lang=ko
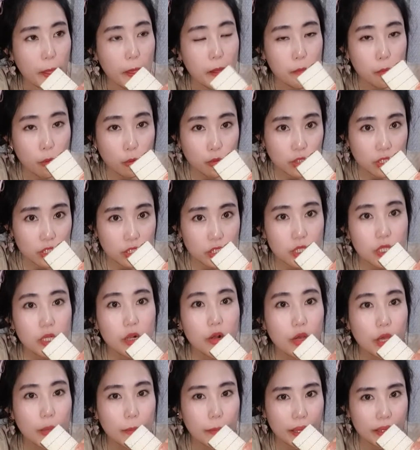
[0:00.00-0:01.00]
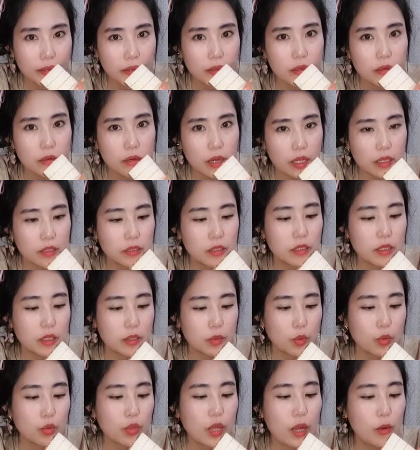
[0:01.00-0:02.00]
본인 시력에 맞는 렌즈가
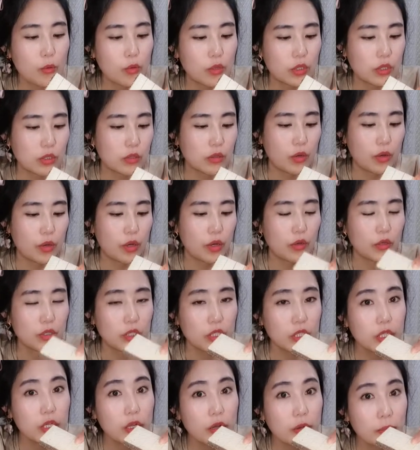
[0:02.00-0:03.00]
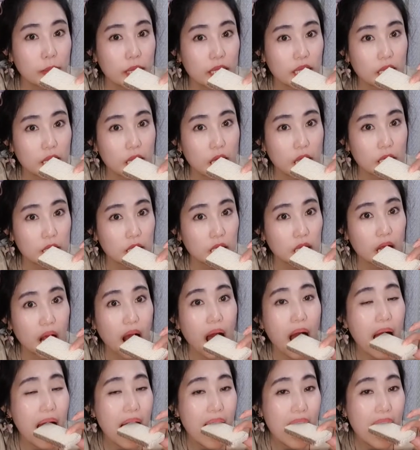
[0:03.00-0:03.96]
또 따로 있을 거예요 시력마다 다르니까